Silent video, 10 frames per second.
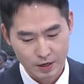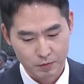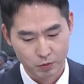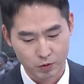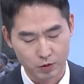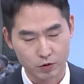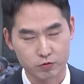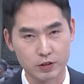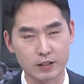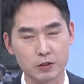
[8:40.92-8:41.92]
뭐
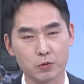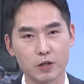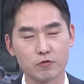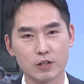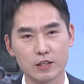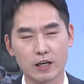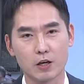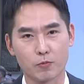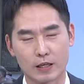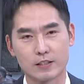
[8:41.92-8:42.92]
두다 대통령이 우리나라에
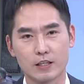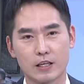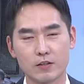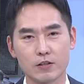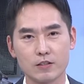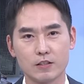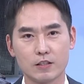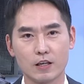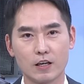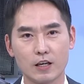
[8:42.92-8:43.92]
왔잖아요. 사실
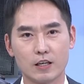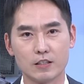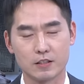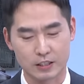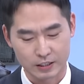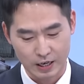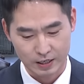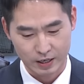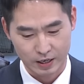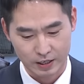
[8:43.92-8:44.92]
이게
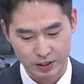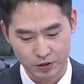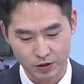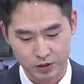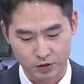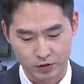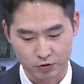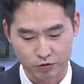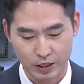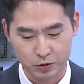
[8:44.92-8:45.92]
지난해 7월이었죠.
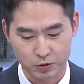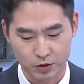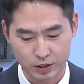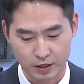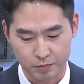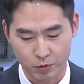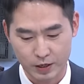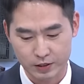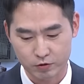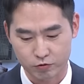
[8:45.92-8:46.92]
윤 대통령이
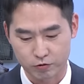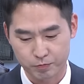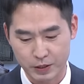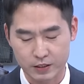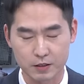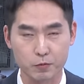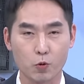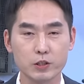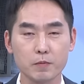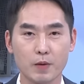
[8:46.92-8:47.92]
폴란드 국빈급
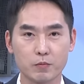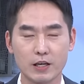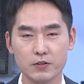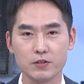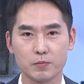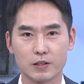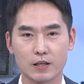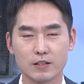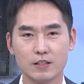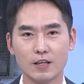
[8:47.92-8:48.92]
공식 방문을 했었습니다.
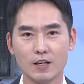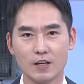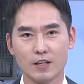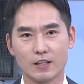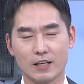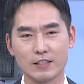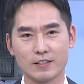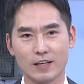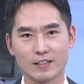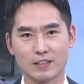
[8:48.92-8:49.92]
그
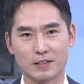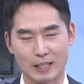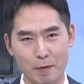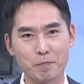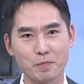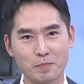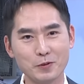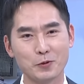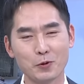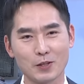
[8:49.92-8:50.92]
사실상 그
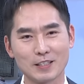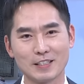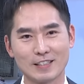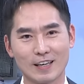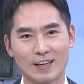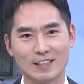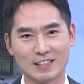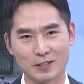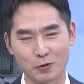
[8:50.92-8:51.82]
답으로 사실상 이제